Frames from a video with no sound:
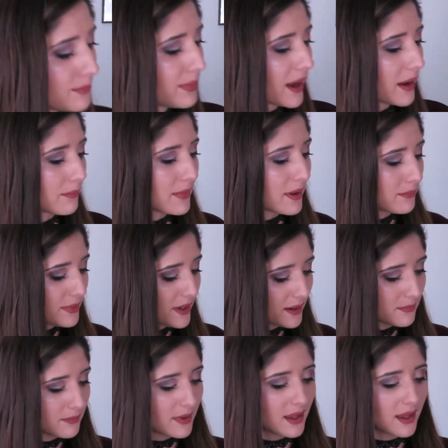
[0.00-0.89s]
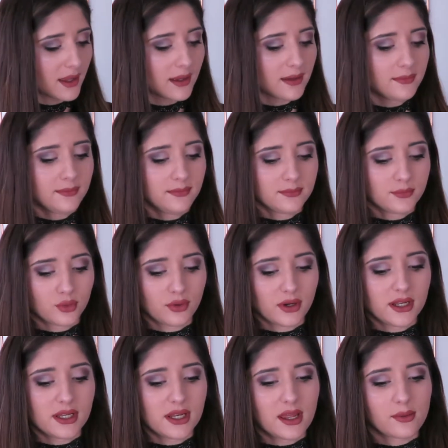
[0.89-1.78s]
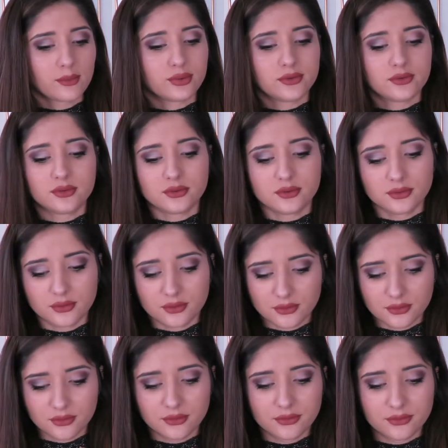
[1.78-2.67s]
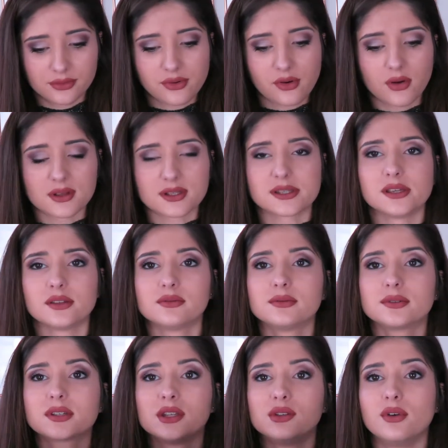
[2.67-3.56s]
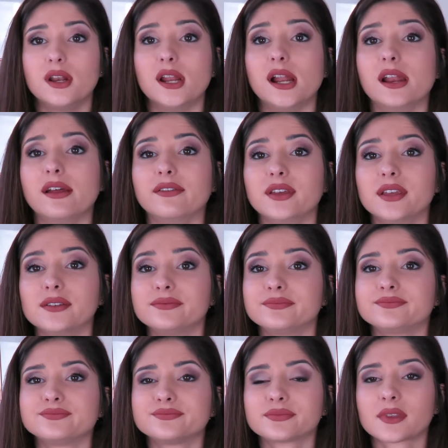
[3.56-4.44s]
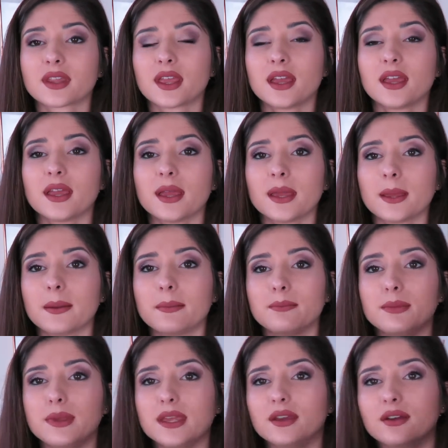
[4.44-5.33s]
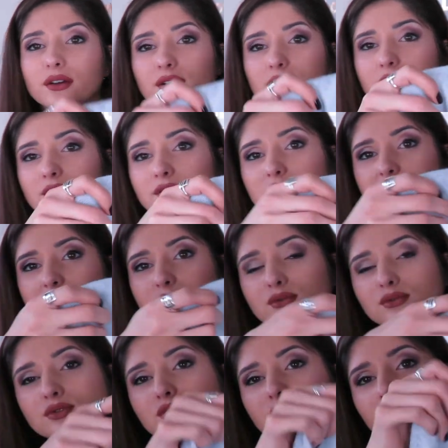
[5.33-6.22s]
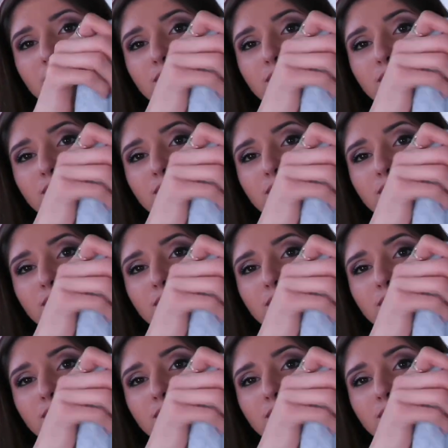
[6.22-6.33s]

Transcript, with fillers: par ma belle-mère, bon là il est un peu euh, froissé froissé tout, parce qu'il doit la laver. Mais euh, j'ai eu ce